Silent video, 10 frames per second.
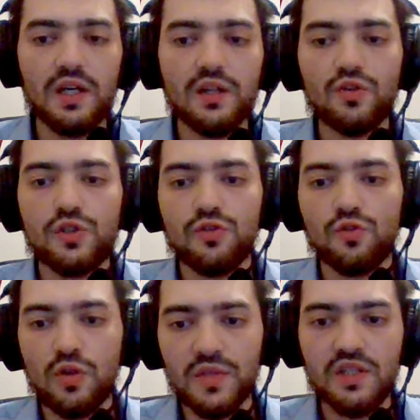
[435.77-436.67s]
Это очень
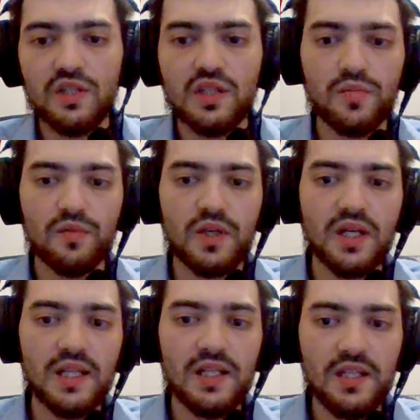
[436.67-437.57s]
удобно, это нам
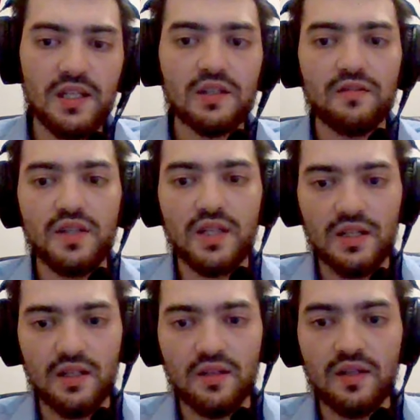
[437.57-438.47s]
помогает генерировать
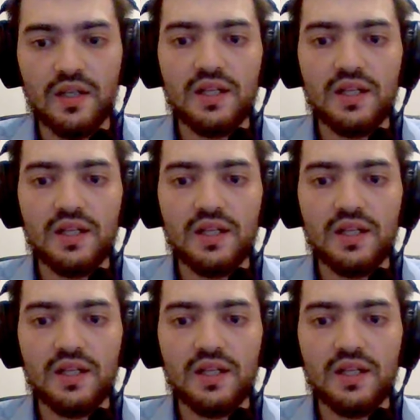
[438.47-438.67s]
данные.